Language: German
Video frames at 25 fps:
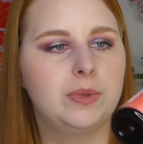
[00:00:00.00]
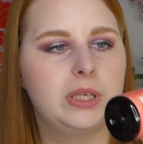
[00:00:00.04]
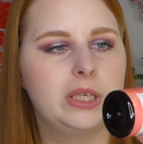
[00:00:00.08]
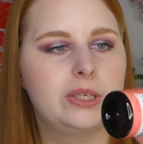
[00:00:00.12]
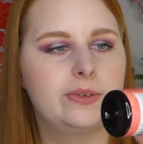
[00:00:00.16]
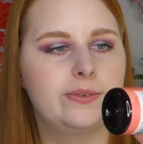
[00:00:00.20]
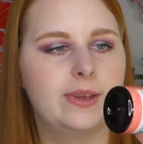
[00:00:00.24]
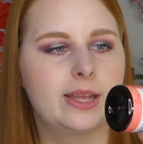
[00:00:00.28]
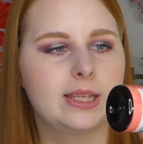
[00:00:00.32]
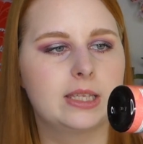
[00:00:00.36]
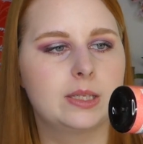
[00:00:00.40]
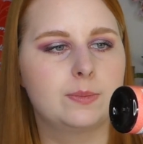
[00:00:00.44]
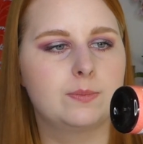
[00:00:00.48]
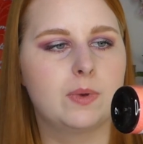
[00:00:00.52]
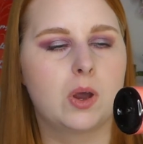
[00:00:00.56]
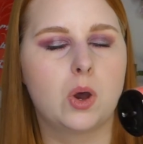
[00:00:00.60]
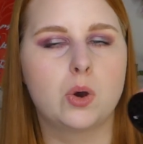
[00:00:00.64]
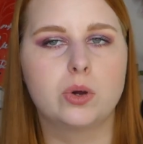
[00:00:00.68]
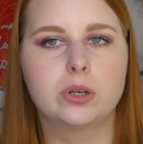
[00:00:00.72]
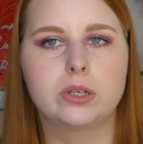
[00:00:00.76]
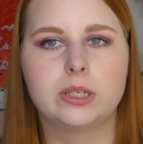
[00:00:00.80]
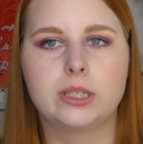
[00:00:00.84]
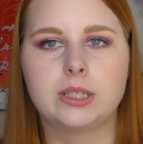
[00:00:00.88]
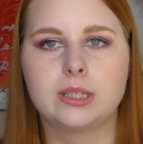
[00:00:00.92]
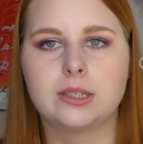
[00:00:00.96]
ich werde es mir
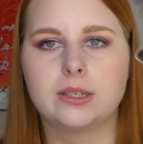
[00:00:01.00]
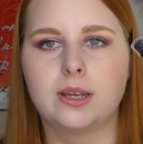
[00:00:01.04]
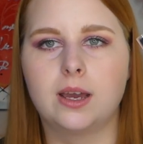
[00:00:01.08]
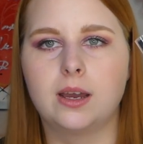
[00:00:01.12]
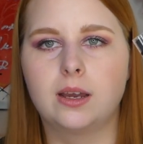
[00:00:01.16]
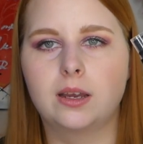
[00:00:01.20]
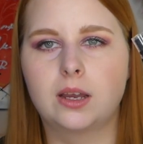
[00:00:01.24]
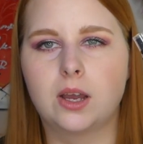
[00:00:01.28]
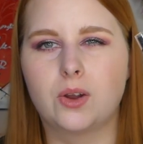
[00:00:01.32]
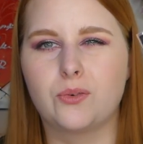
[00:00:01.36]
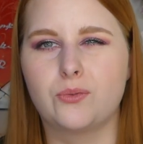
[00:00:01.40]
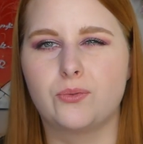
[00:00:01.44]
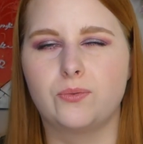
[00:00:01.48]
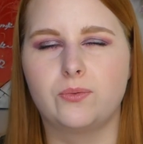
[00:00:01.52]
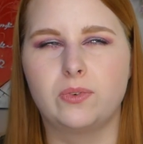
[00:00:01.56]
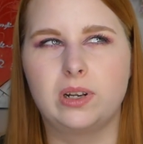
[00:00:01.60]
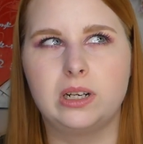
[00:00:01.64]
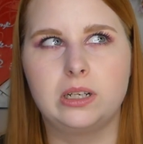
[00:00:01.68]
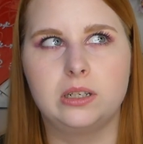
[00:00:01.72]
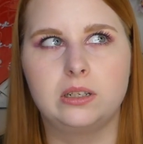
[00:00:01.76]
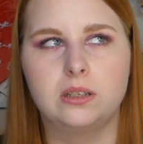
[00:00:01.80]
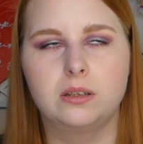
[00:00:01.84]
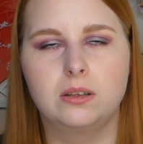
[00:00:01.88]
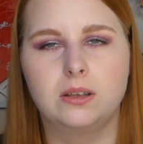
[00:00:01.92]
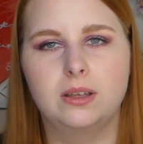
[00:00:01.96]
auch nicht nachkaufen,
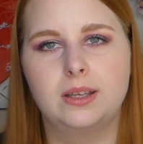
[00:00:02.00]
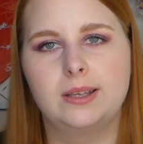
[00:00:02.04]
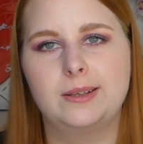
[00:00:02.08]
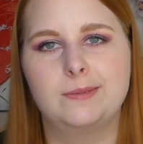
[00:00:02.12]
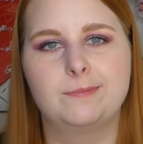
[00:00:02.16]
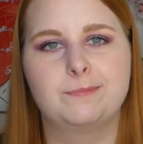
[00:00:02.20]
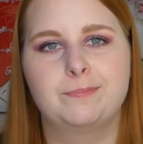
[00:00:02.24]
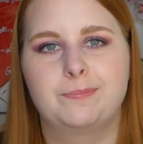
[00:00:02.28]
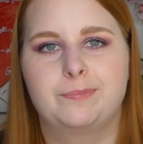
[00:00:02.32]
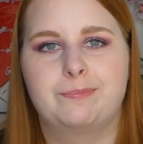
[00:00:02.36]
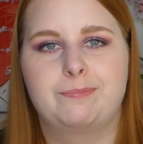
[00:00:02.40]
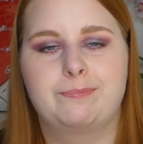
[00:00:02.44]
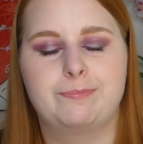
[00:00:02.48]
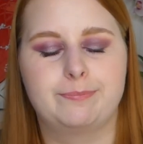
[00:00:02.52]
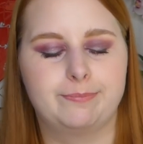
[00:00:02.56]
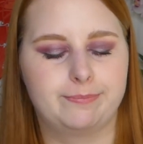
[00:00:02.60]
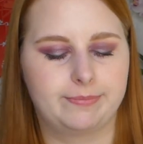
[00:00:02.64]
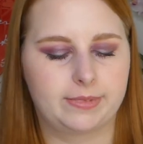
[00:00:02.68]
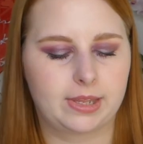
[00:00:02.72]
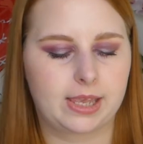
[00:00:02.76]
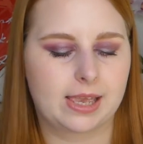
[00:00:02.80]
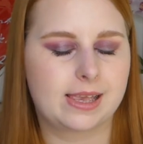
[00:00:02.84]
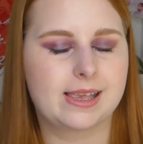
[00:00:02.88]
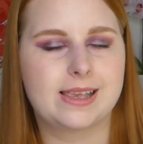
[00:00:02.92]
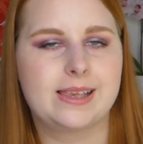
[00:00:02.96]
weil
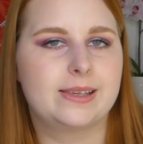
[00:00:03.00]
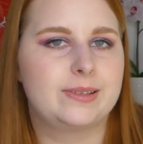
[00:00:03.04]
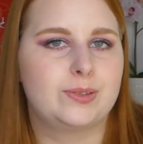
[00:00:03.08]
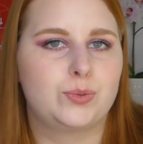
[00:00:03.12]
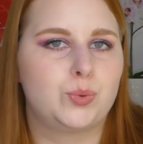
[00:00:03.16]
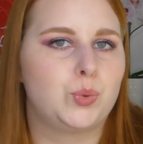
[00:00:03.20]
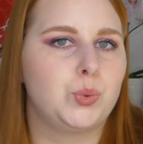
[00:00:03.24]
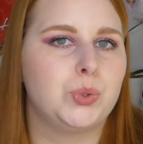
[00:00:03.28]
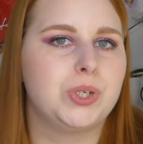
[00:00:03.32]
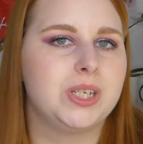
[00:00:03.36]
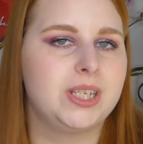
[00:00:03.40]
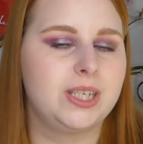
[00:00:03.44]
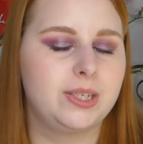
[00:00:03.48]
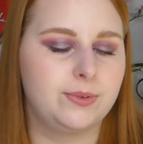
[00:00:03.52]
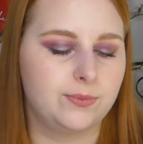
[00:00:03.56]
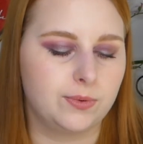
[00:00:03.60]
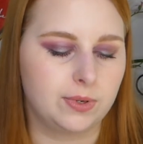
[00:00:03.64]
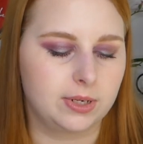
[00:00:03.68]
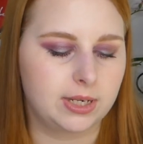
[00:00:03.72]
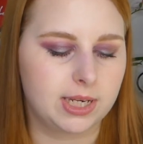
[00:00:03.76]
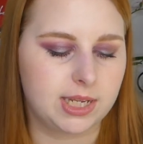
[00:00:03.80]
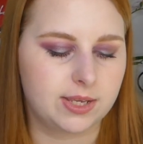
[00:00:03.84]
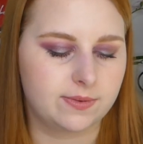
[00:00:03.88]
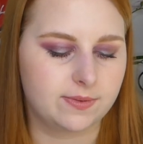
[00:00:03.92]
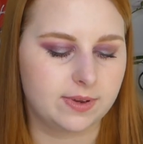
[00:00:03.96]
es tut nicht
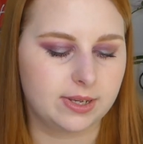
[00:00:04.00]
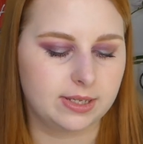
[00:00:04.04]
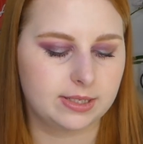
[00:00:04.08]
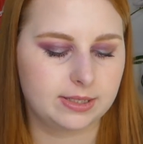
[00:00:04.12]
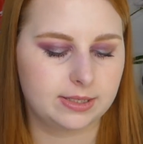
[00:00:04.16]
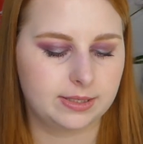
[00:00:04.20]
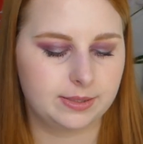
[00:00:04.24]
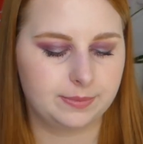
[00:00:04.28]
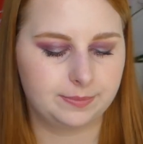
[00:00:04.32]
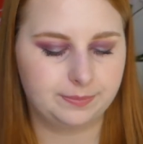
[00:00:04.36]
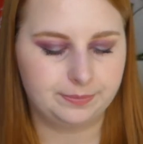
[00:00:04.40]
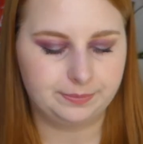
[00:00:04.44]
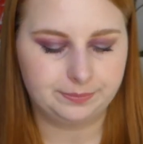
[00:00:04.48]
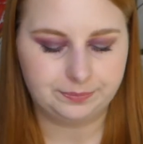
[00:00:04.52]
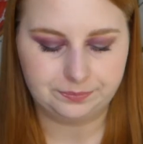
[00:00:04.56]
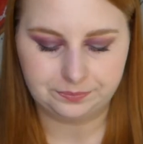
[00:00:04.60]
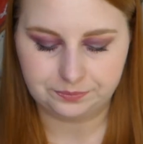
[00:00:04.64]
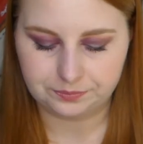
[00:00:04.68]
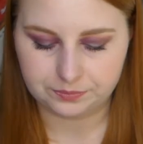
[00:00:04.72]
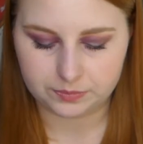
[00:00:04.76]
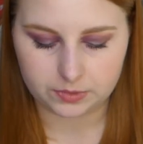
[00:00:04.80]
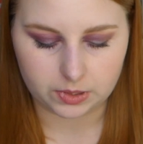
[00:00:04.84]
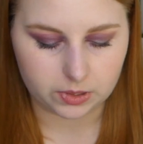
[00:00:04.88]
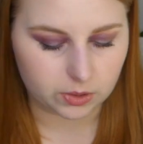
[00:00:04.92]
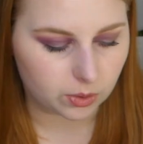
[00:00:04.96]
wirklich was.
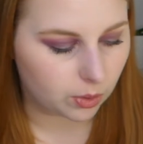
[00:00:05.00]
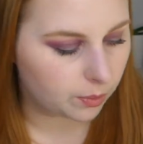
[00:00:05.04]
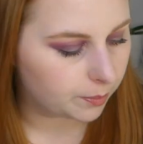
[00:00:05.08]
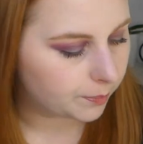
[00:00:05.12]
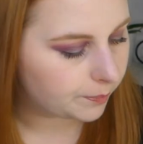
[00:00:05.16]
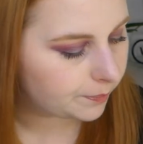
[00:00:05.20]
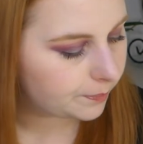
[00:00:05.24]
So.